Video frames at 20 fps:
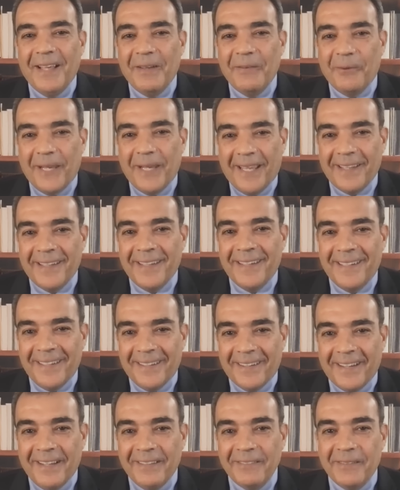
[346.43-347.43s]
ولكن
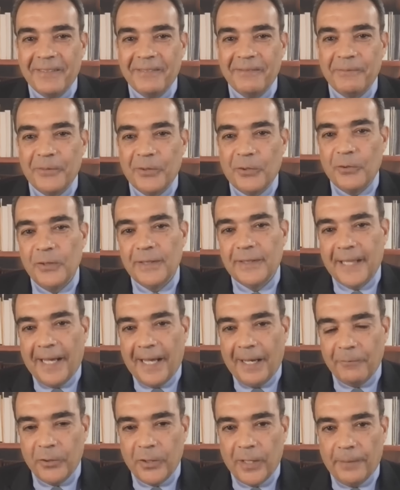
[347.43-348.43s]
إيران بكل
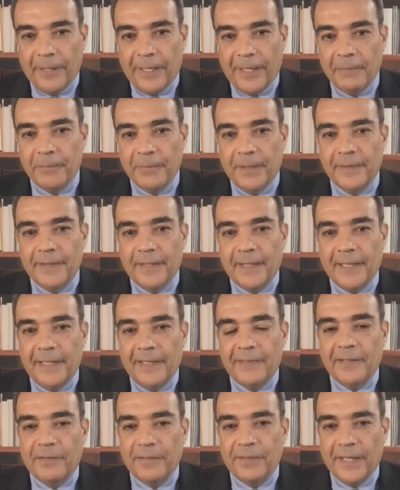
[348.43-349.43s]
تعاملها مع المنطقة
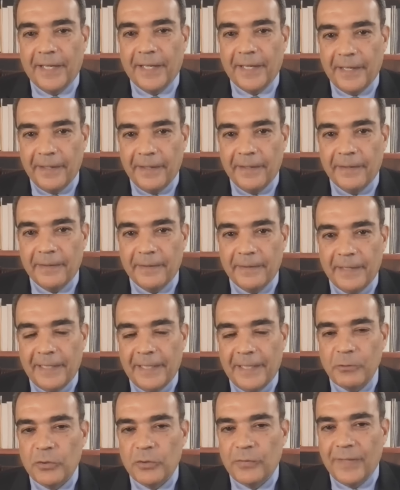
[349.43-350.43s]
ليس فيها غير لا
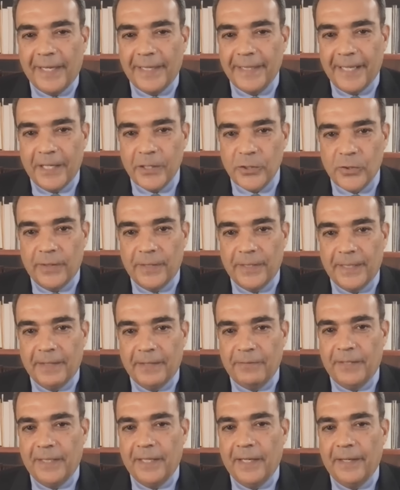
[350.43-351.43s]
يوجد في أي حسنية
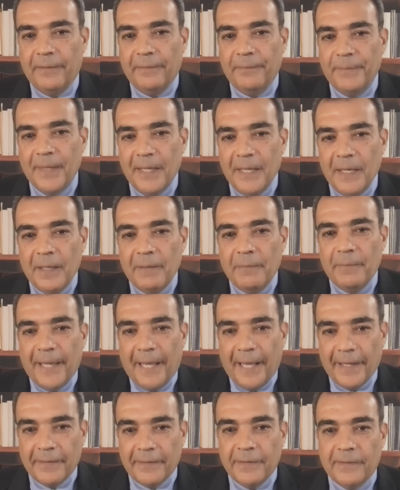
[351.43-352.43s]
فيها
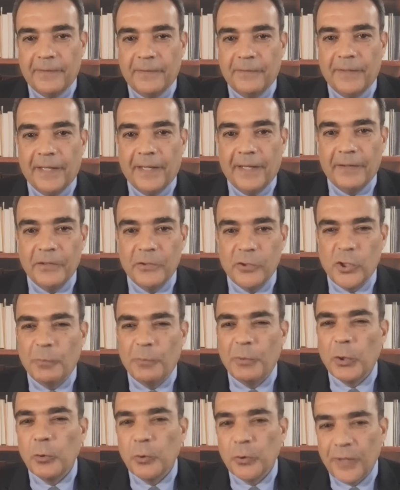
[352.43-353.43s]
بالعكس فيها
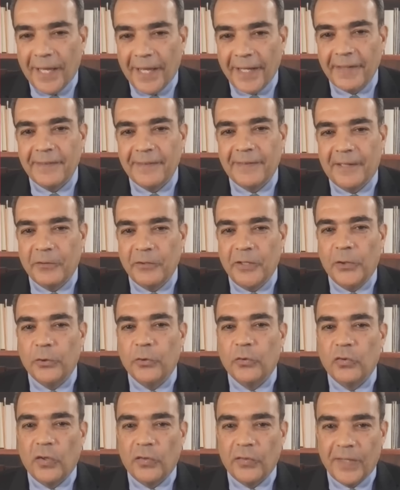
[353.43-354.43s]
جبروت أكثر نحن
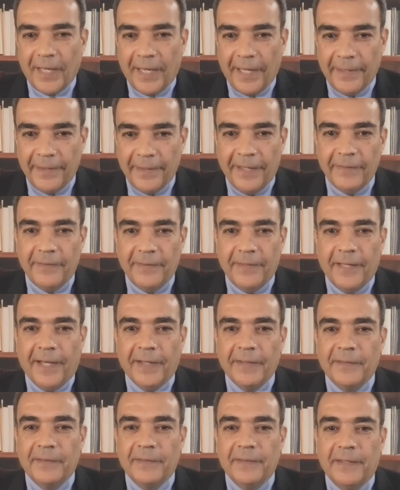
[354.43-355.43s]
نستطيع أن نأذي
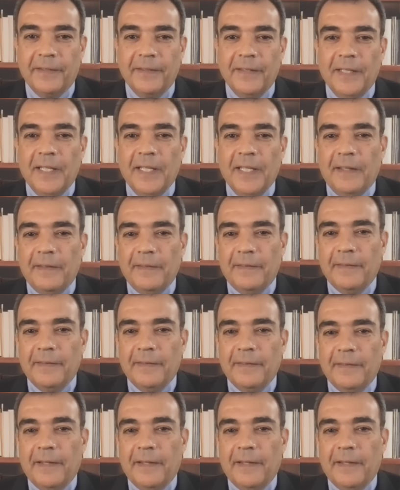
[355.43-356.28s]
أكثر إذا لم